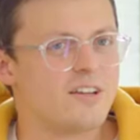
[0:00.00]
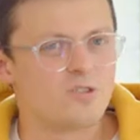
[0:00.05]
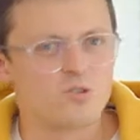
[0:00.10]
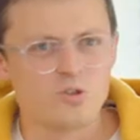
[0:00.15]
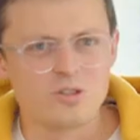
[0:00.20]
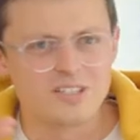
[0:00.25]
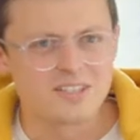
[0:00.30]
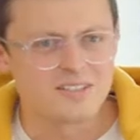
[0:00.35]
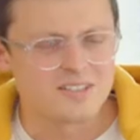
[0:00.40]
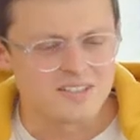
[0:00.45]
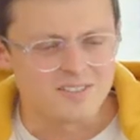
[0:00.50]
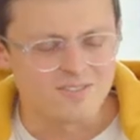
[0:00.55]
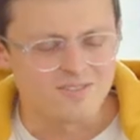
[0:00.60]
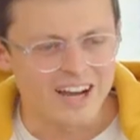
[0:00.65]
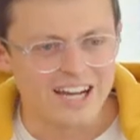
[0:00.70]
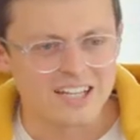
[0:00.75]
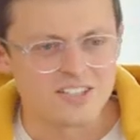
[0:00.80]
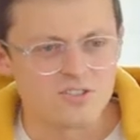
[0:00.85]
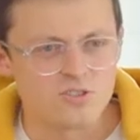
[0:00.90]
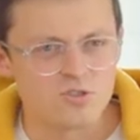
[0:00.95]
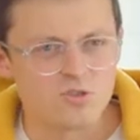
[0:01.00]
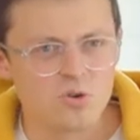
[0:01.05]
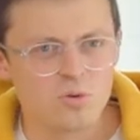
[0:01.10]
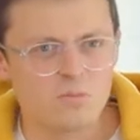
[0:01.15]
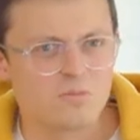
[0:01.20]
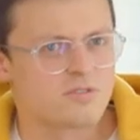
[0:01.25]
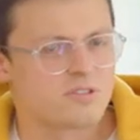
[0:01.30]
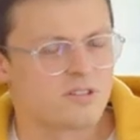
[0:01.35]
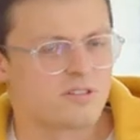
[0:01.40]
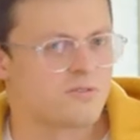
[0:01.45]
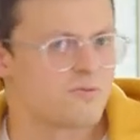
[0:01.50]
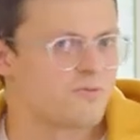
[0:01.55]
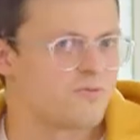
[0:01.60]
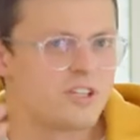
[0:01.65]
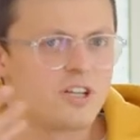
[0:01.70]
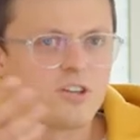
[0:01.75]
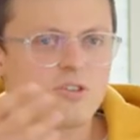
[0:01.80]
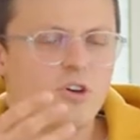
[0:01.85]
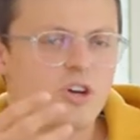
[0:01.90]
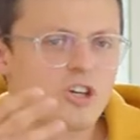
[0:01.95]
Durch dieses Wachstum sind
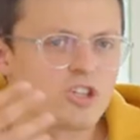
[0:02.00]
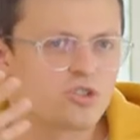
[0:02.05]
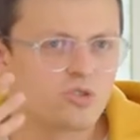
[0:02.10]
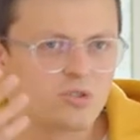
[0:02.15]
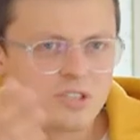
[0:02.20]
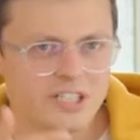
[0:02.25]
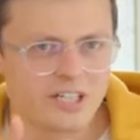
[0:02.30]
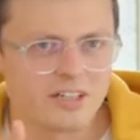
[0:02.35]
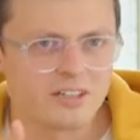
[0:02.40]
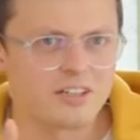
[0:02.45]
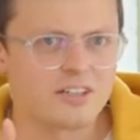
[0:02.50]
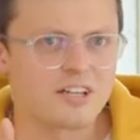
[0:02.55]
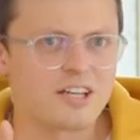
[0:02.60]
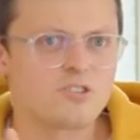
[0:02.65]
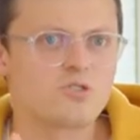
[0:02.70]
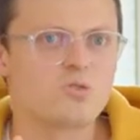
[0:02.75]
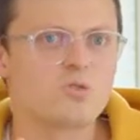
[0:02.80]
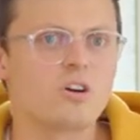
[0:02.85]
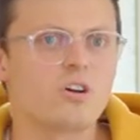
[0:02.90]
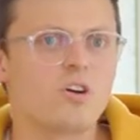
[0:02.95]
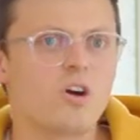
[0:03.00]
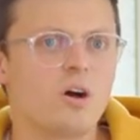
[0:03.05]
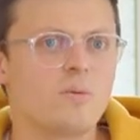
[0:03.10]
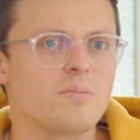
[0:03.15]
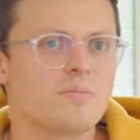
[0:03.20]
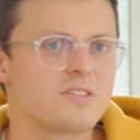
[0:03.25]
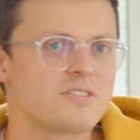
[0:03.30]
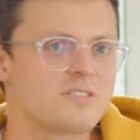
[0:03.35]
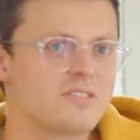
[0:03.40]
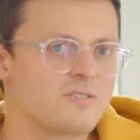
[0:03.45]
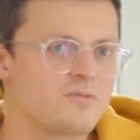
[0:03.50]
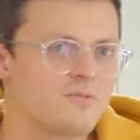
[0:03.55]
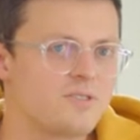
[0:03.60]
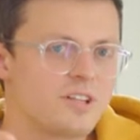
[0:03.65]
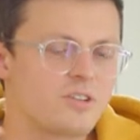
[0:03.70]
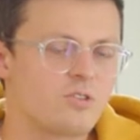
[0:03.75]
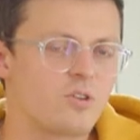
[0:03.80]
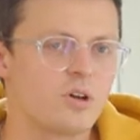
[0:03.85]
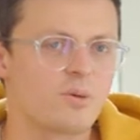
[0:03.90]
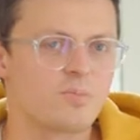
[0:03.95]
viele neue Studierende dazugekommen, es sind
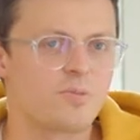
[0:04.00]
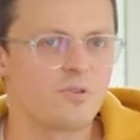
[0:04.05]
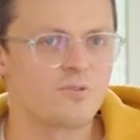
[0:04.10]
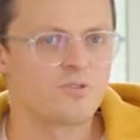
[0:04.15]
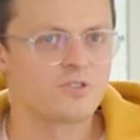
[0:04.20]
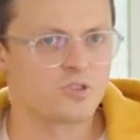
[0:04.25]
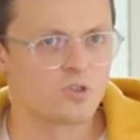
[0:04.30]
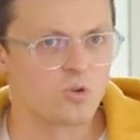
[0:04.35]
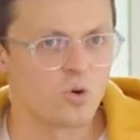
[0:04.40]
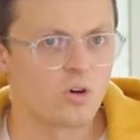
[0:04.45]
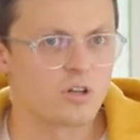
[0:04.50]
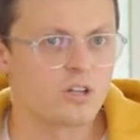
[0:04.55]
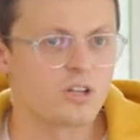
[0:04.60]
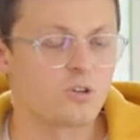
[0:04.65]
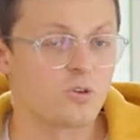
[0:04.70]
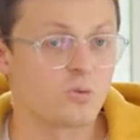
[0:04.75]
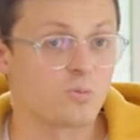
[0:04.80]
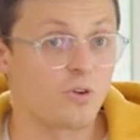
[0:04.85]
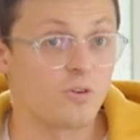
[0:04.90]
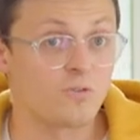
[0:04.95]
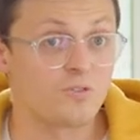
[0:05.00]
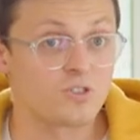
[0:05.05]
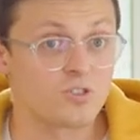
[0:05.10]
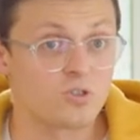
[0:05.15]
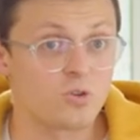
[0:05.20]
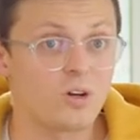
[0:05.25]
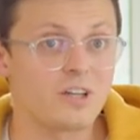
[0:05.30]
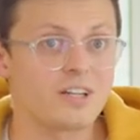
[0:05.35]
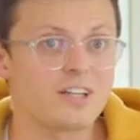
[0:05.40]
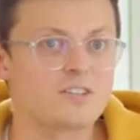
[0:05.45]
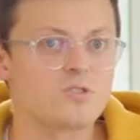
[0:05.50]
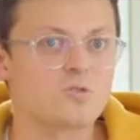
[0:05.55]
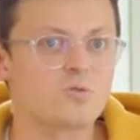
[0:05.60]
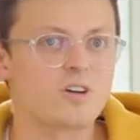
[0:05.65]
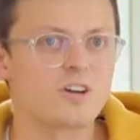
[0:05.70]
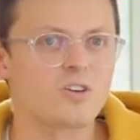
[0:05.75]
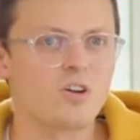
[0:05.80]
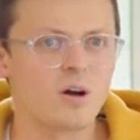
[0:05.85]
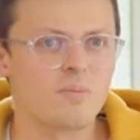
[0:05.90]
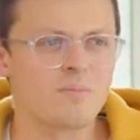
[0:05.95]
viele neue Professorinnen und Professoren
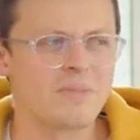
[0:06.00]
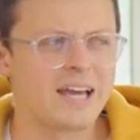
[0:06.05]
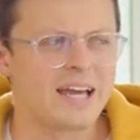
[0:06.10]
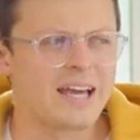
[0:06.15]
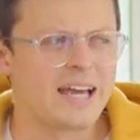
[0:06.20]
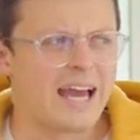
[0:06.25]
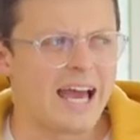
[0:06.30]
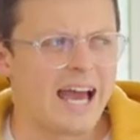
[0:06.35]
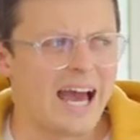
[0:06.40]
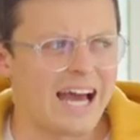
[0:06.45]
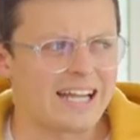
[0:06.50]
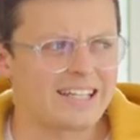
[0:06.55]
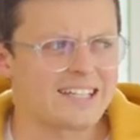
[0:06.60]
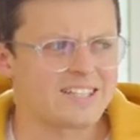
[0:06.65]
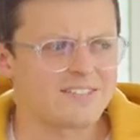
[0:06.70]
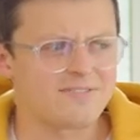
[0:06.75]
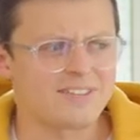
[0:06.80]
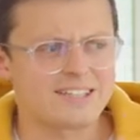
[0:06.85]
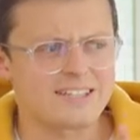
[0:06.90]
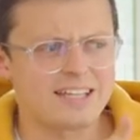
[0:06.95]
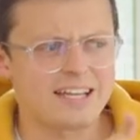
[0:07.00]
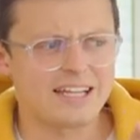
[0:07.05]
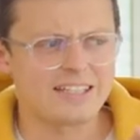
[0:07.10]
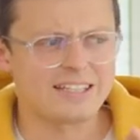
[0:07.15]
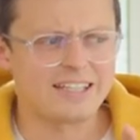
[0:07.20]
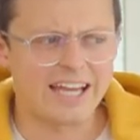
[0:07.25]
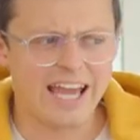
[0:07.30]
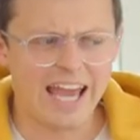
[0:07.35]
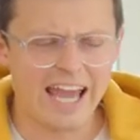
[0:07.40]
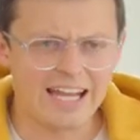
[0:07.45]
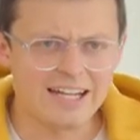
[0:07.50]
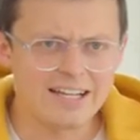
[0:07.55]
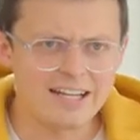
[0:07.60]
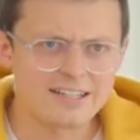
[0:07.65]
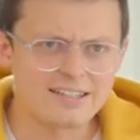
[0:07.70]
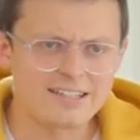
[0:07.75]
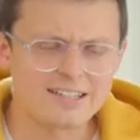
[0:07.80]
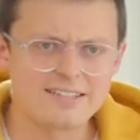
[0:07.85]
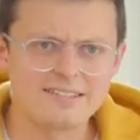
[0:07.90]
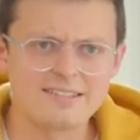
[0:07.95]
dazugekommen. Hat das was daran
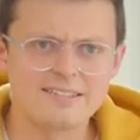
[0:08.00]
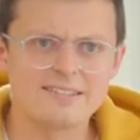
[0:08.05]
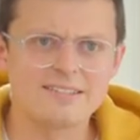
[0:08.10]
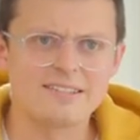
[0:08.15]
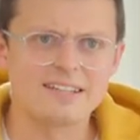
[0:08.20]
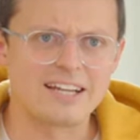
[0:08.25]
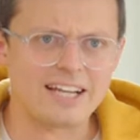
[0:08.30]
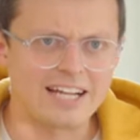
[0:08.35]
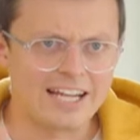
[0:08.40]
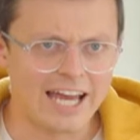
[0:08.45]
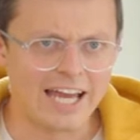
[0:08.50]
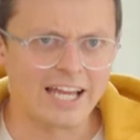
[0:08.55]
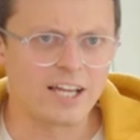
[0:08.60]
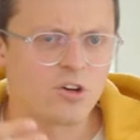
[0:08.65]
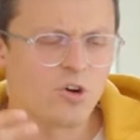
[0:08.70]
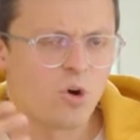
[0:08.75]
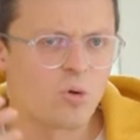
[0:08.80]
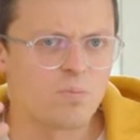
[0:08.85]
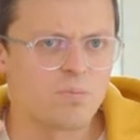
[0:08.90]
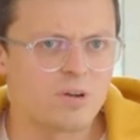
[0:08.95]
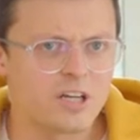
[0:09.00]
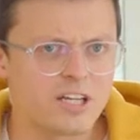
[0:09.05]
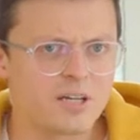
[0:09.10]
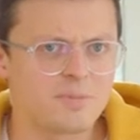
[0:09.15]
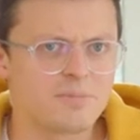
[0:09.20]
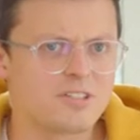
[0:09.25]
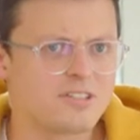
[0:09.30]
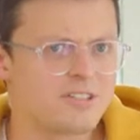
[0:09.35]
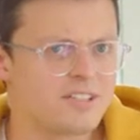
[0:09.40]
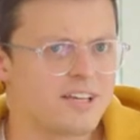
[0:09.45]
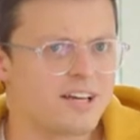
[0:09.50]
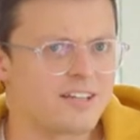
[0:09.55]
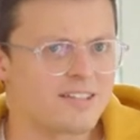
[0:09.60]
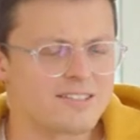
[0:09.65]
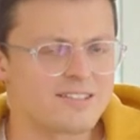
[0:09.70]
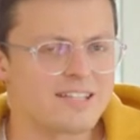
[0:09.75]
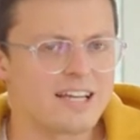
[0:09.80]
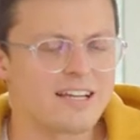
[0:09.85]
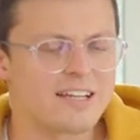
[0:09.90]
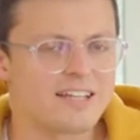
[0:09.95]
geändert, dass es diese Kleingruppen gibt, die ja
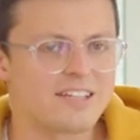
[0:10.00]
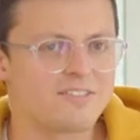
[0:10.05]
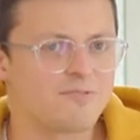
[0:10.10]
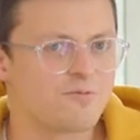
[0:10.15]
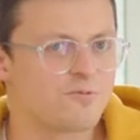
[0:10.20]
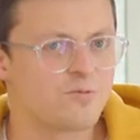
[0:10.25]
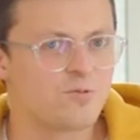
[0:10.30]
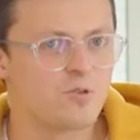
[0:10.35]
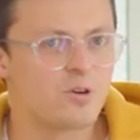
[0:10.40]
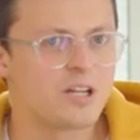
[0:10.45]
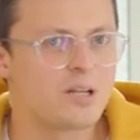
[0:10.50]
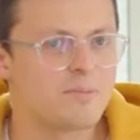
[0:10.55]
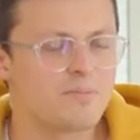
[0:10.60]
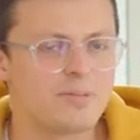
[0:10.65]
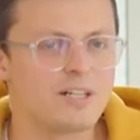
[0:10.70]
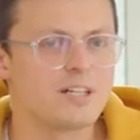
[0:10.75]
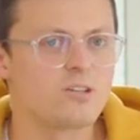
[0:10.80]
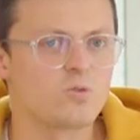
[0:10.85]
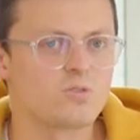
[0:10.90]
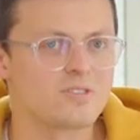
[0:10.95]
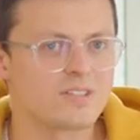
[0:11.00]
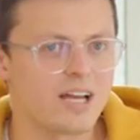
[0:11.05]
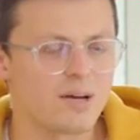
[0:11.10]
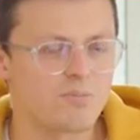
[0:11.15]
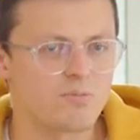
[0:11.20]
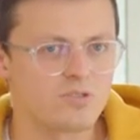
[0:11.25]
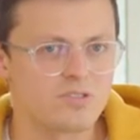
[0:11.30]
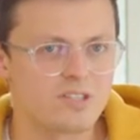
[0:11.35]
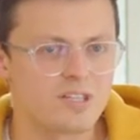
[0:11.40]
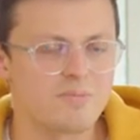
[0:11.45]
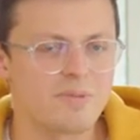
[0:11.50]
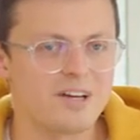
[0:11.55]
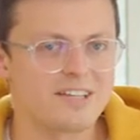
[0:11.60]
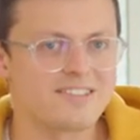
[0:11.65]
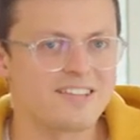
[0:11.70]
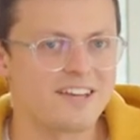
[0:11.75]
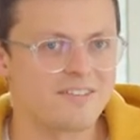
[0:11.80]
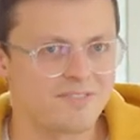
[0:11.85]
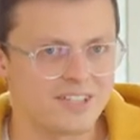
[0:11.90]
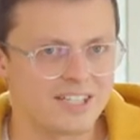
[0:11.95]
tatsächlich für den Bildungscampus immer
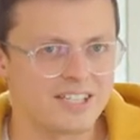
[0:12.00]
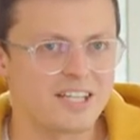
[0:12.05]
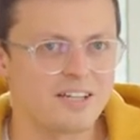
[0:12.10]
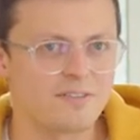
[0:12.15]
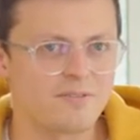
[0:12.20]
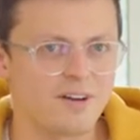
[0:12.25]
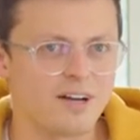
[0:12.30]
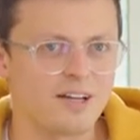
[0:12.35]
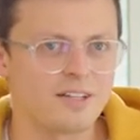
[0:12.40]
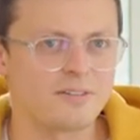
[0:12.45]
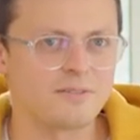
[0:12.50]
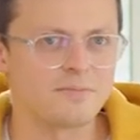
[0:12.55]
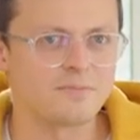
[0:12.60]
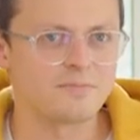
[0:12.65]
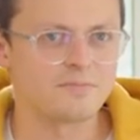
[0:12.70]
sehr wichtig waren?